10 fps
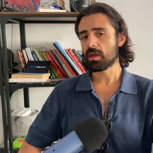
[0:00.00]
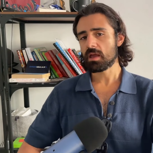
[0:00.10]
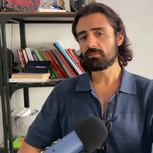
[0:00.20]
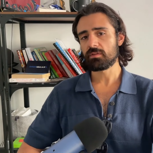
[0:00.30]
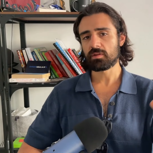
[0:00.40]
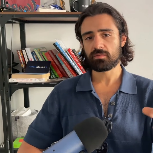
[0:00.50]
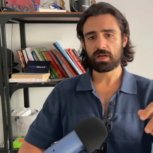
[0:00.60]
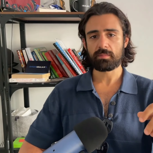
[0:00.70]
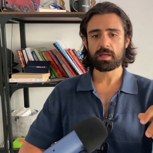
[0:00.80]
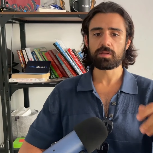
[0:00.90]
e
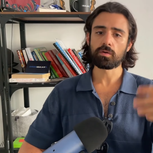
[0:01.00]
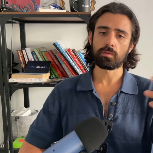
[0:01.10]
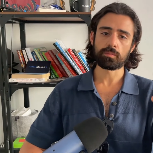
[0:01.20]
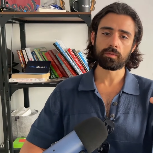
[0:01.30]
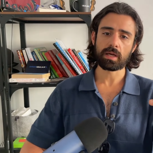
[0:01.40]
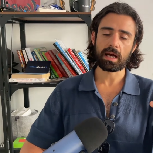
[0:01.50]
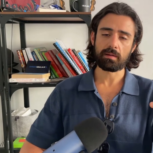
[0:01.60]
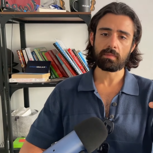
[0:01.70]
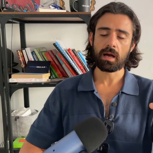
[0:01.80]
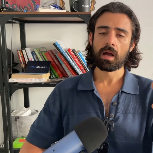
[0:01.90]
vivervela meglio con più
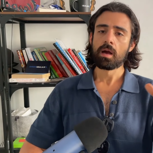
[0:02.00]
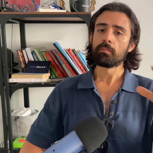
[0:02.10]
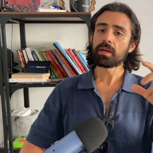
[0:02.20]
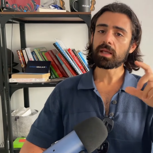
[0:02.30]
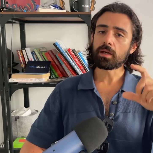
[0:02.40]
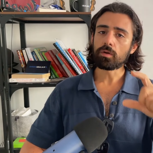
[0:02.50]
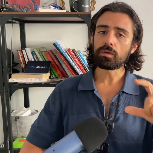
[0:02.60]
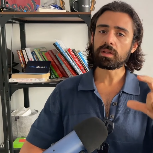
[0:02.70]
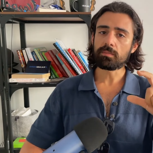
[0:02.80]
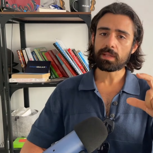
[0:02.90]
calma perché
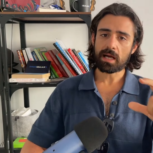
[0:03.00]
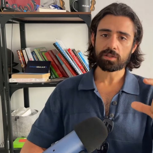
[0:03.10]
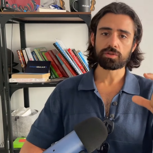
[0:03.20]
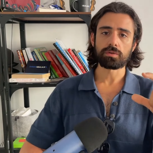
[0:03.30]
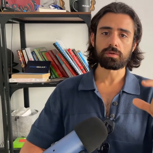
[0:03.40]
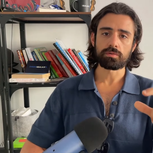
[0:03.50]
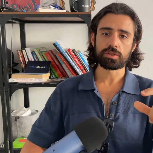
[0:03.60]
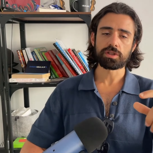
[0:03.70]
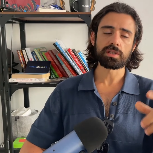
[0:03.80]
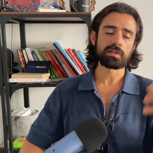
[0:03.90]
non ti piacciono le
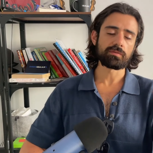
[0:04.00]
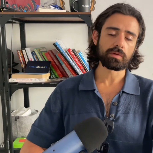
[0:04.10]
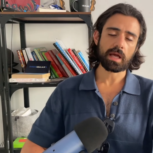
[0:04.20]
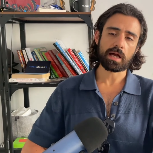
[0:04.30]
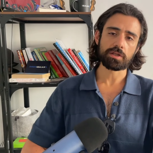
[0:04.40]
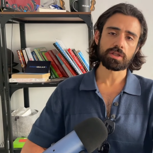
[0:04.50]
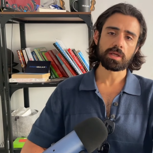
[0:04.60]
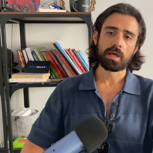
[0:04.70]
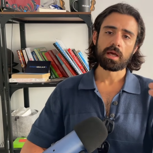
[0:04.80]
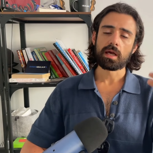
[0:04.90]
uscite
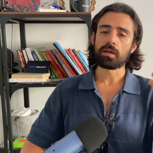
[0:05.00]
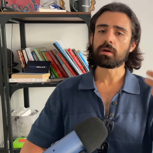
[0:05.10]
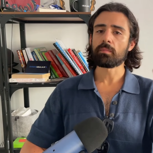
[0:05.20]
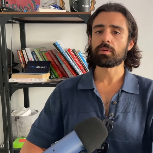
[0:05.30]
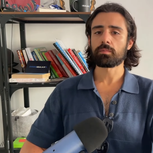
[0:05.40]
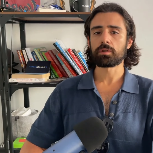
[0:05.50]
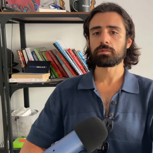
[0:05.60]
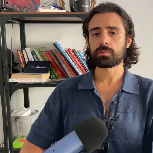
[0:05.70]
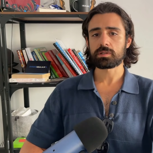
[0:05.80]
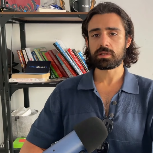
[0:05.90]
fugaci e non è proprio il
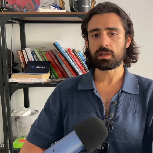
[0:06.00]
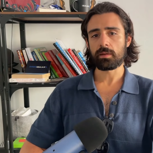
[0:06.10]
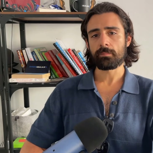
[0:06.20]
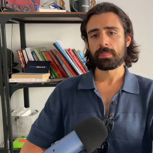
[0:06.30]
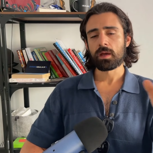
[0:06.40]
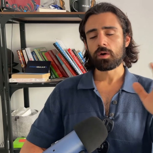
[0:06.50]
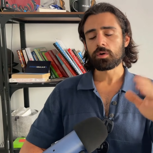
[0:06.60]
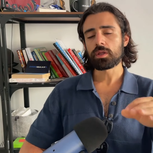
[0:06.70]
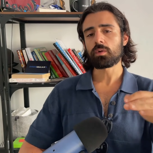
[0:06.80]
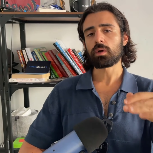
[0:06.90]
tuo stile.
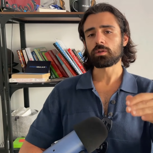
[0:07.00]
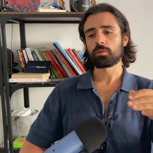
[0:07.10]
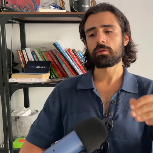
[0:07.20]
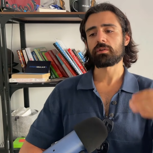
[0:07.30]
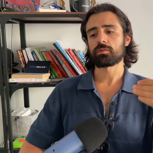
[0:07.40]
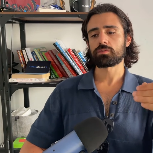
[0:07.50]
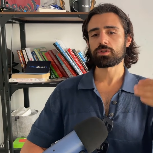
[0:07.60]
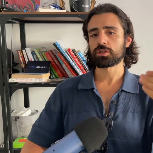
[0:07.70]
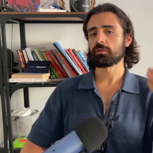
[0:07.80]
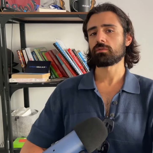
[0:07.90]
Ogni quanto puoi fare
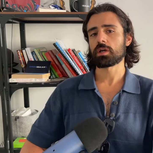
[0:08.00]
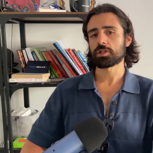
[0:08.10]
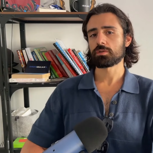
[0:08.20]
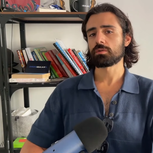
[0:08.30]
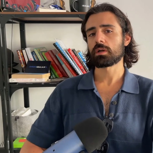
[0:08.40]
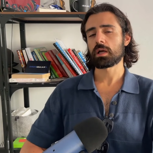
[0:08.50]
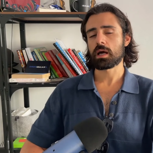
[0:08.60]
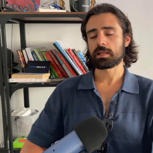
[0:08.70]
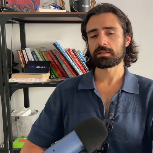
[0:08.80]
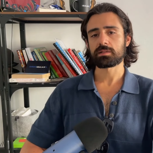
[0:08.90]
un'uscita fugace con un
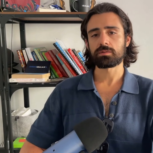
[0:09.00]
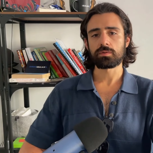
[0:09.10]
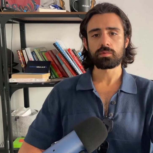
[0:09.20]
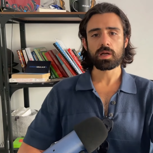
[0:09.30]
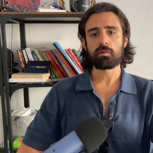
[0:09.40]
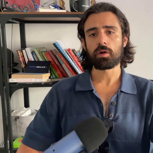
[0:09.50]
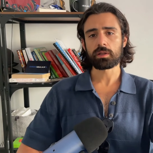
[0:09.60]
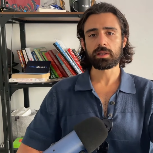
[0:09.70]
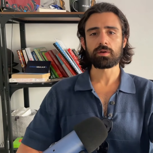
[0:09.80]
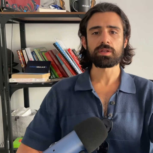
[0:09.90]
ragazzo, una
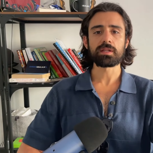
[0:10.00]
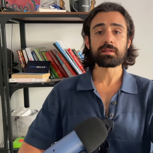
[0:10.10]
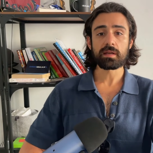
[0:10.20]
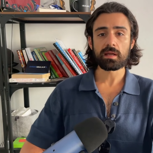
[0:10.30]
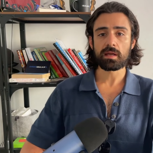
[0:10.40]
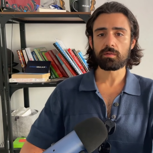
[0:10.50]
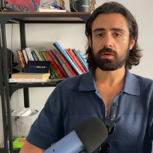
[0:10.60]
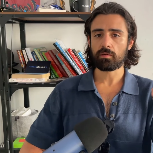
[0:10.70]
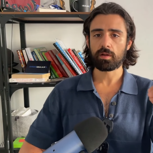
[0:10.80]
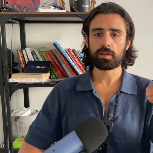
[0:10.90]
volta ogni tre,
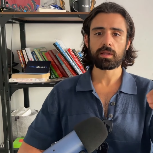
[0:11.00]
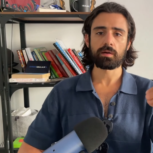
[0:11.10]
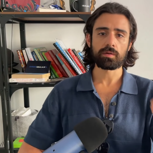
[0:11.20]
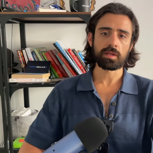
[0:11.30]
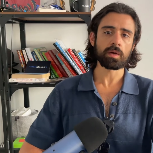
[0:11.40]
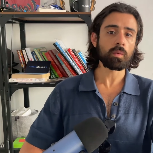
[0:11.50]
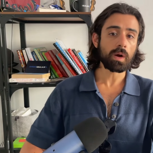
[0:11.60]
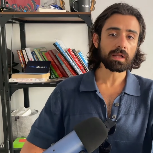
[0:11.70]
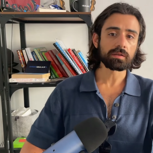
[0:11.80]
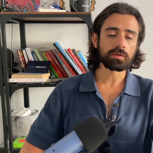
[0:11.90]
una volta ogni
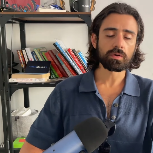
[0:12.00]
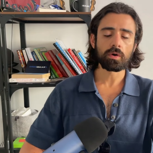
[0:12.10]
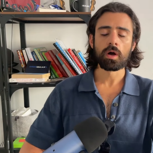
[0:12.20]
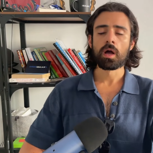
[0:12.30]
quattro,